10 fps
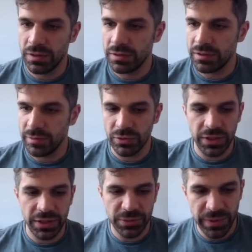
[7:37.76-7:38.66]
Estamos no
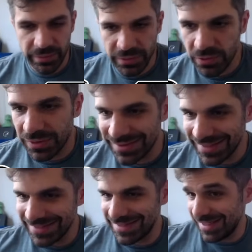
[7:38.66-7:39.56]
ritmo, hein?
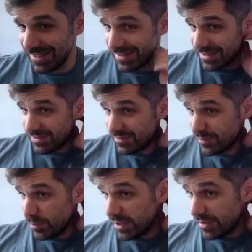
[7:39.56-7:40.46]
1430.
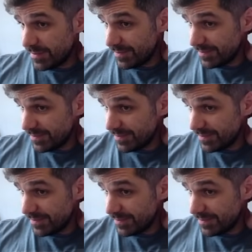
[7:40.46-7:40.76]
Vamos lá.